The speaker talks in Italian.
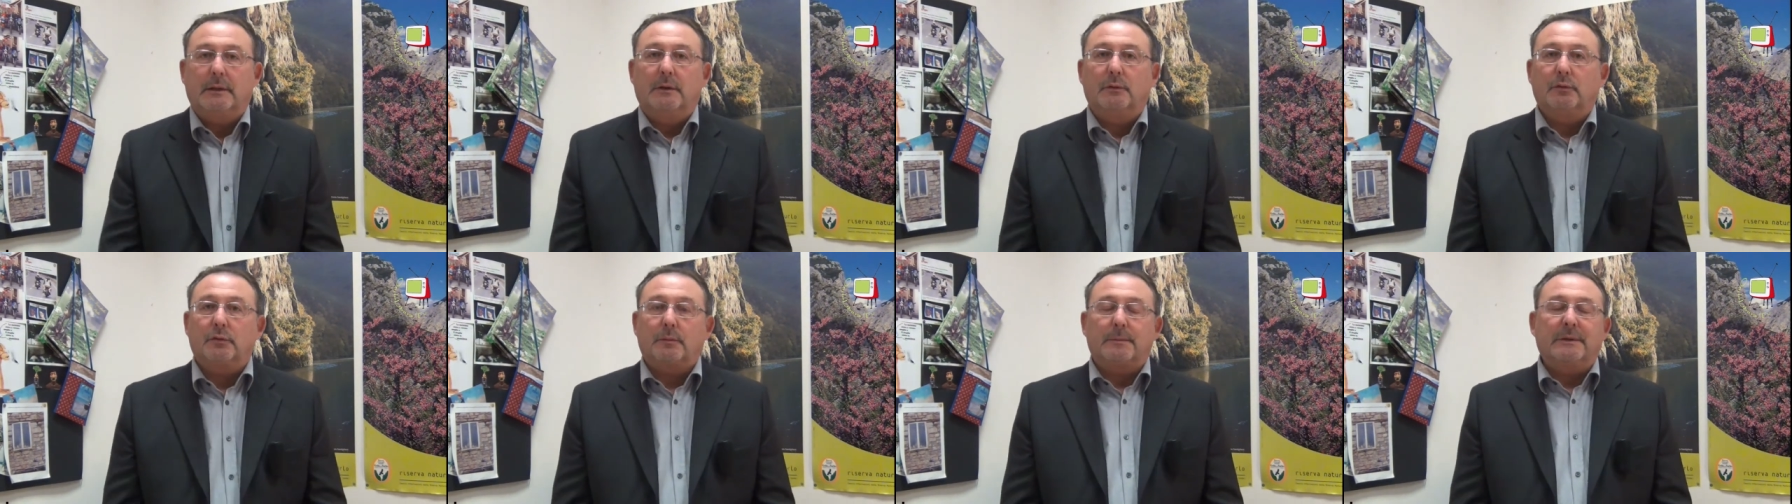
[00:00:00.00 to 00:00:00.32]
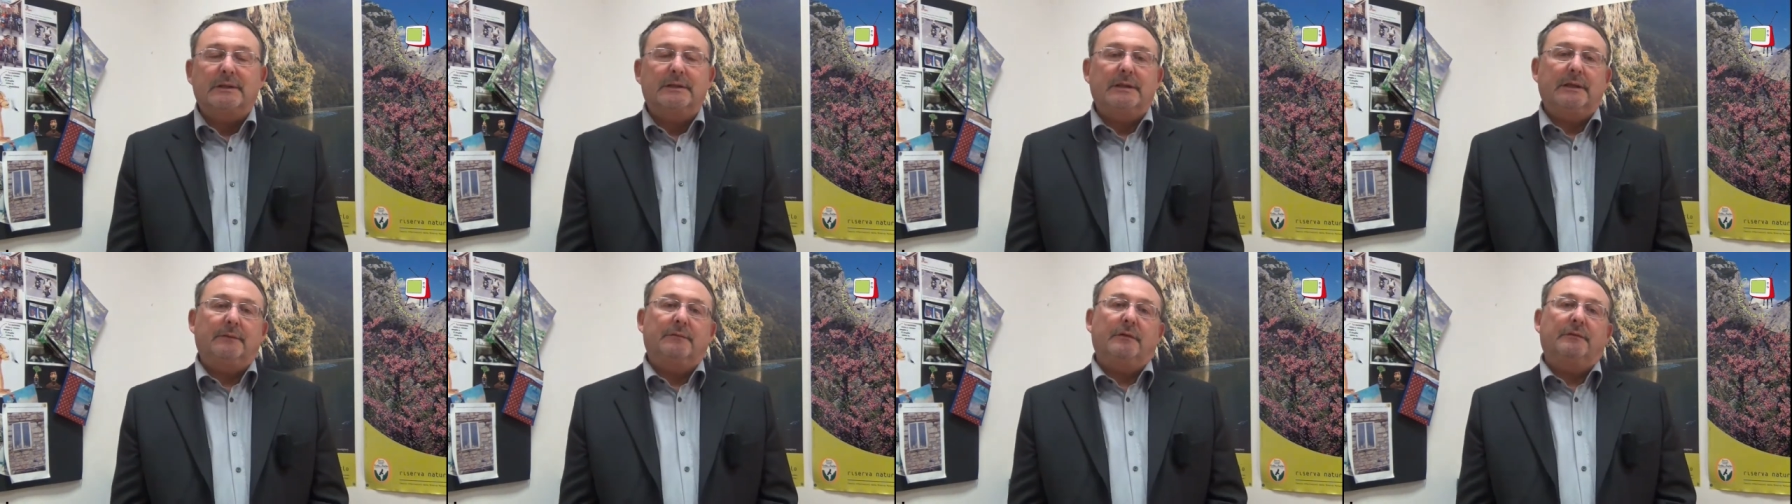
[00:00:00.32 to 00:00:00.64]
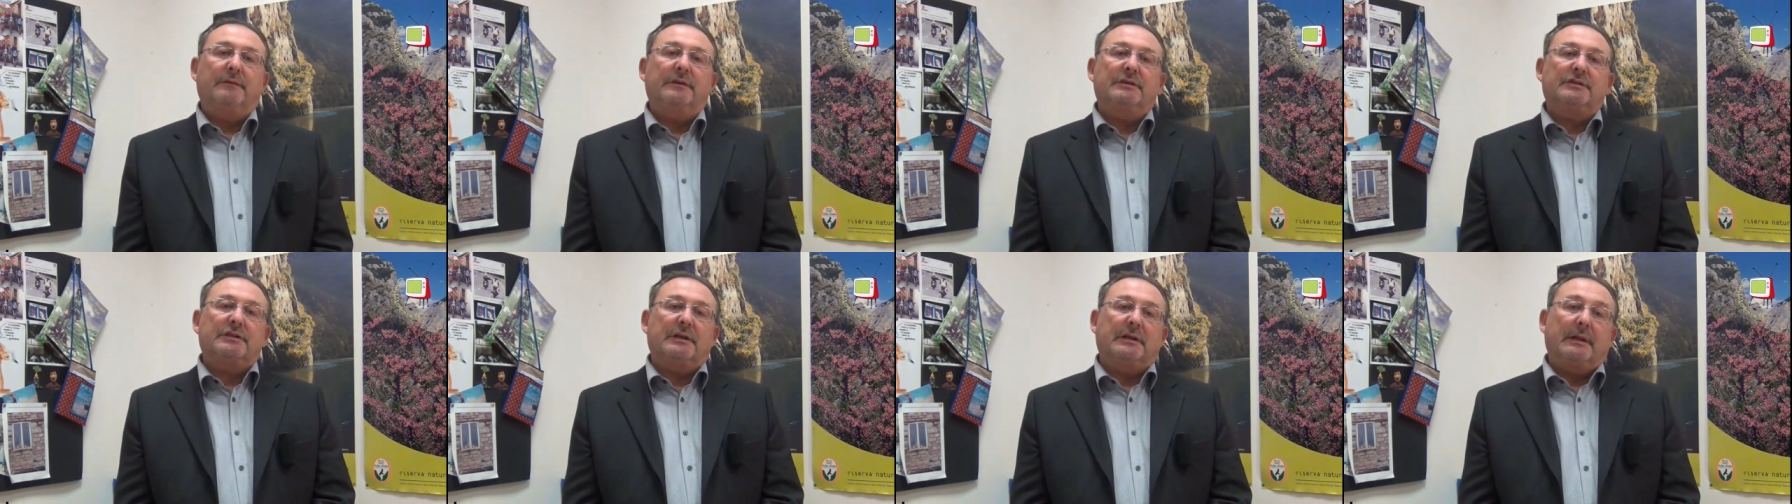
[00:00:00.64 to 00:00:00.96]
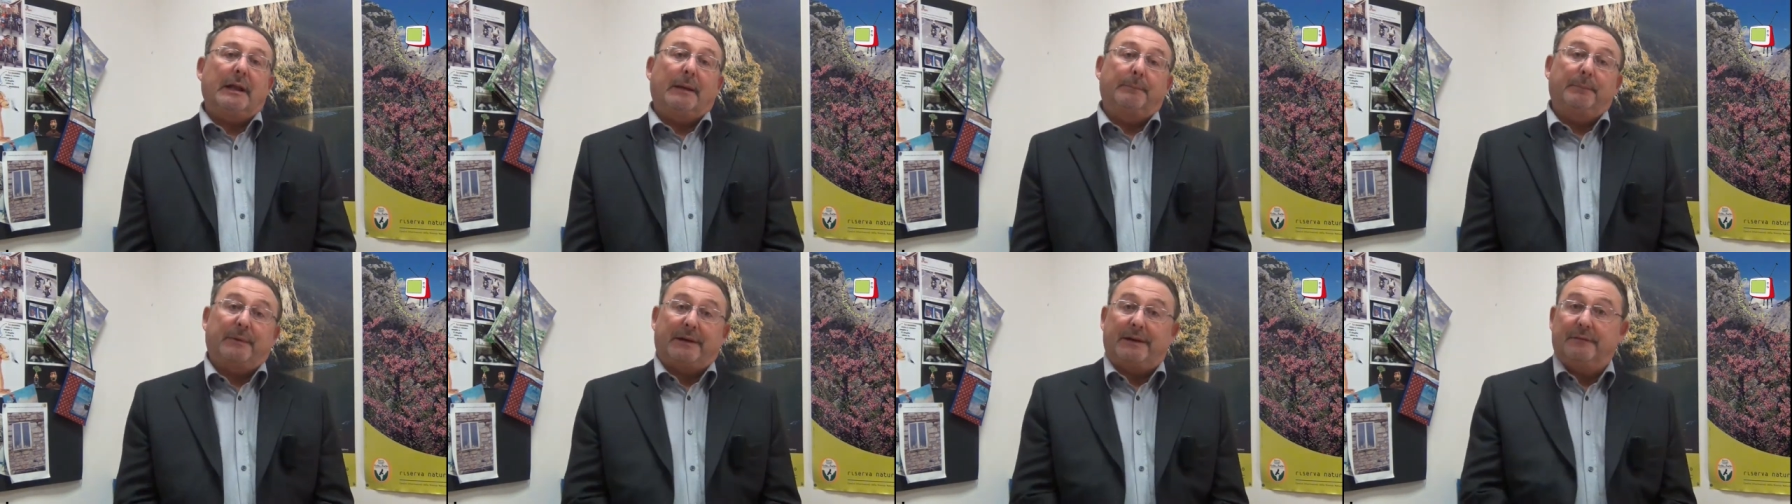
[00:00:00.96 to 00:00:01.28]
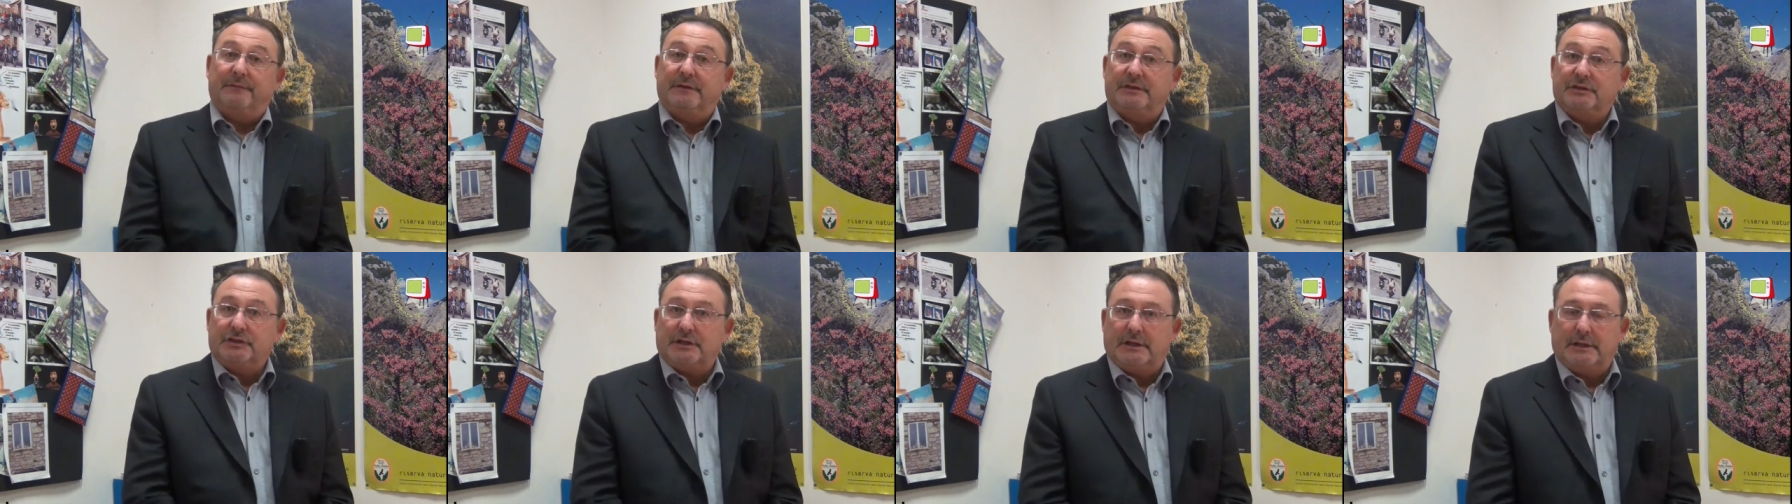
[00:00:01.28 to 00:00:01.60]
normative vigenti,
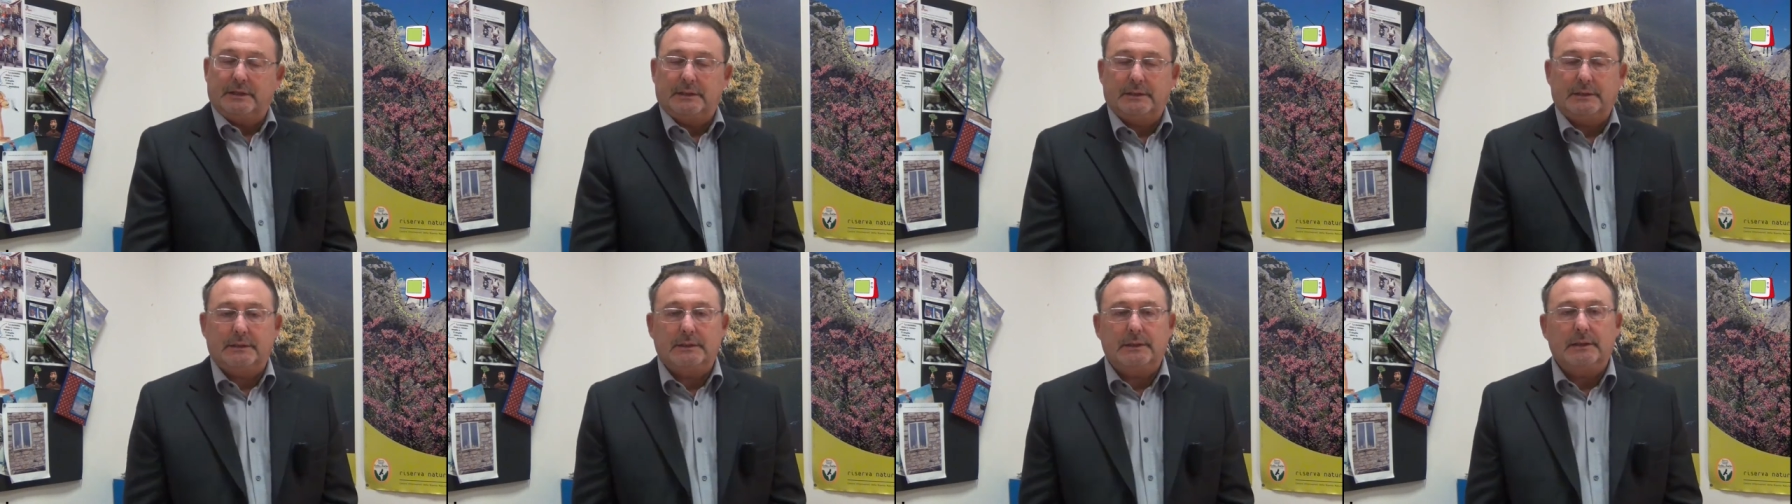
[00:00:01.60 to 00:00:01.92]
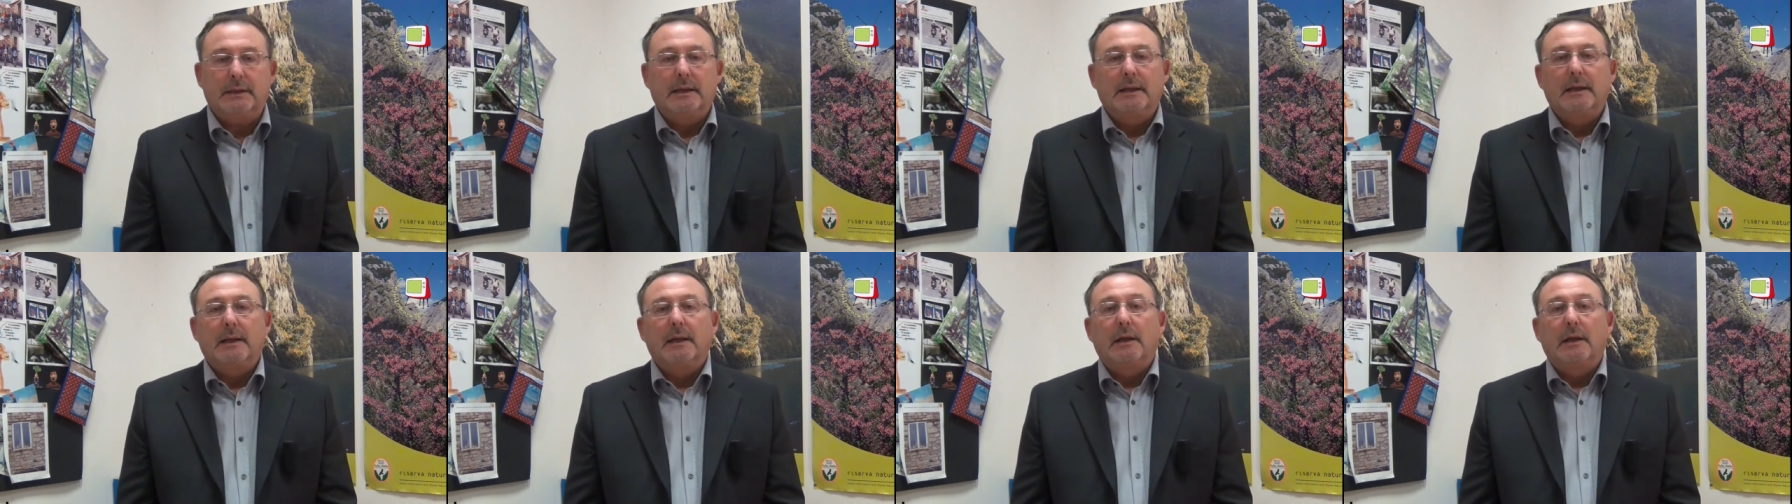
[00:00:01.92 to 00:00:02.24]
previgenti,